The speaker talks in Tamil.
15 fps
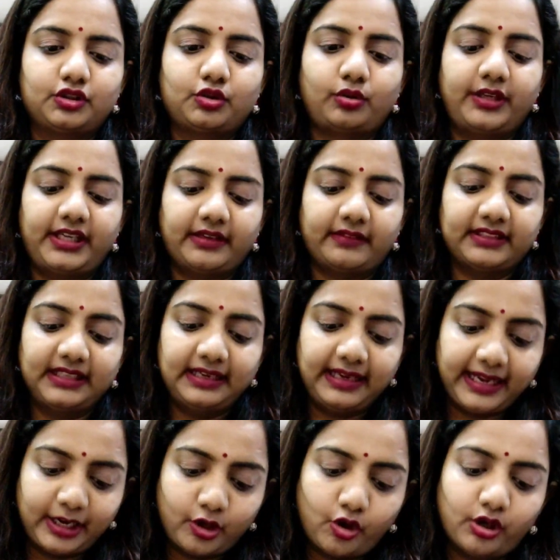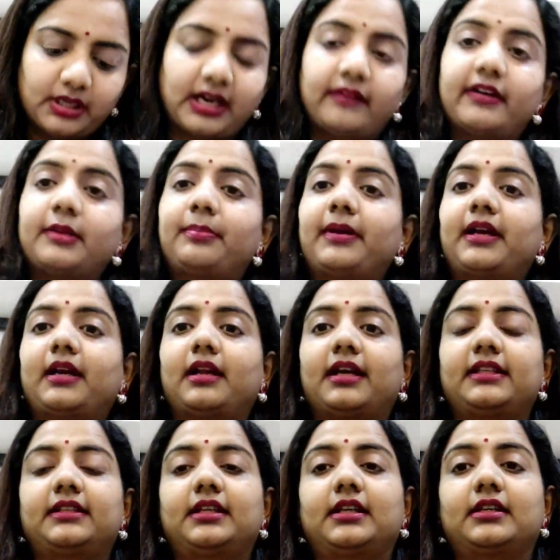ஸோ நீங்கள் வந்து நெக்கும் கவர்
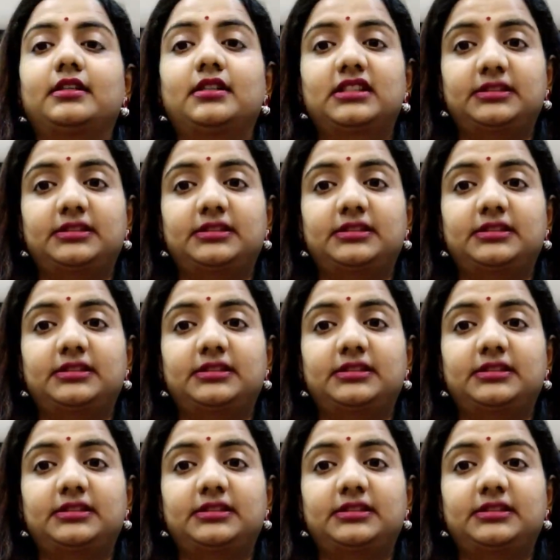பண்ணலாம் இதில்